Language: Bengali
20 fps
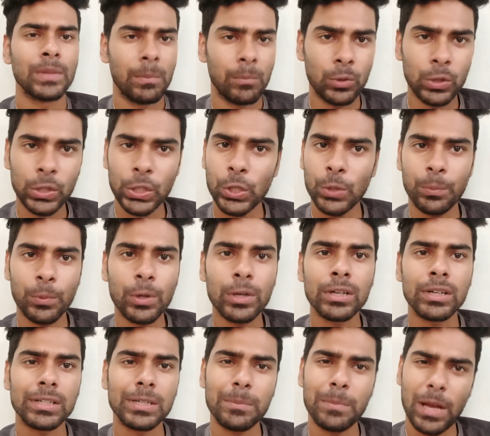মোটের ওপর
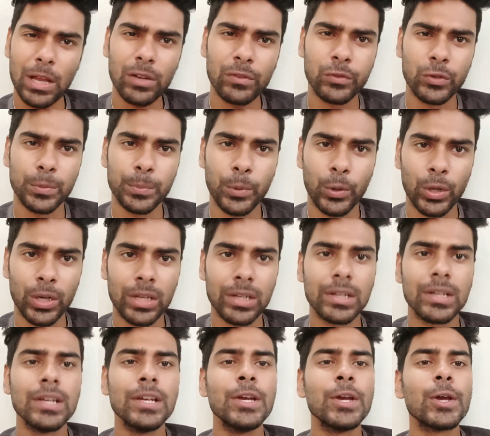ভালো ফুটবলার
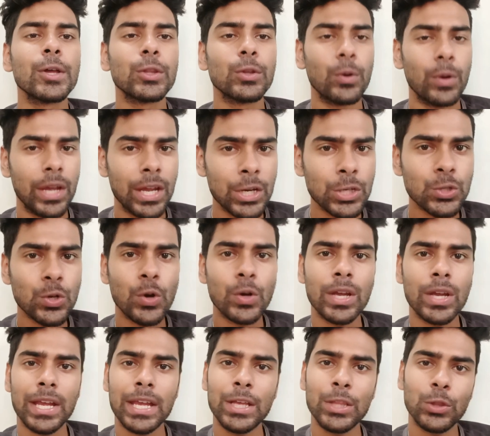তো এই
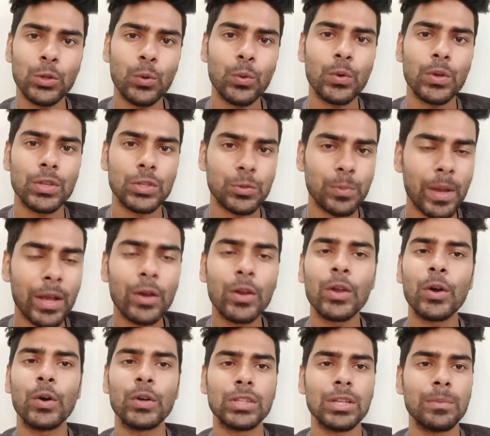সঙ্গে কিন্তু ইস্ট বেঙ্গলের
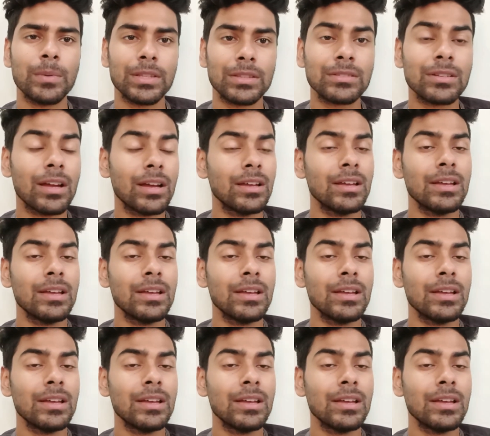কথাবার্তা